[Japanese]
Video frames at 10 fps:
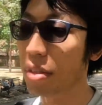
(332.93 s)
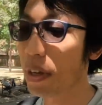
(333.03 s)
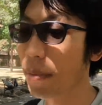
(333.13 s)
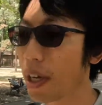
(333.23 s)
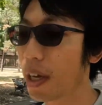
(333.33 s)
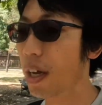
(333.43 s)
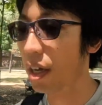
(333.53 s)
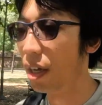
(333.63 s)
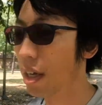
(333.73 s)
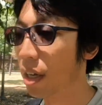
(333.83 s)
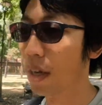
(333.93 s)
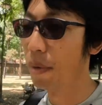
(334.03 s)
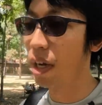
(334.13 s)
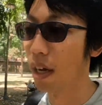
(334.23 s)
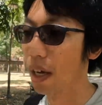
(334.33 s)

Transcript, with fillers: 例えば、ま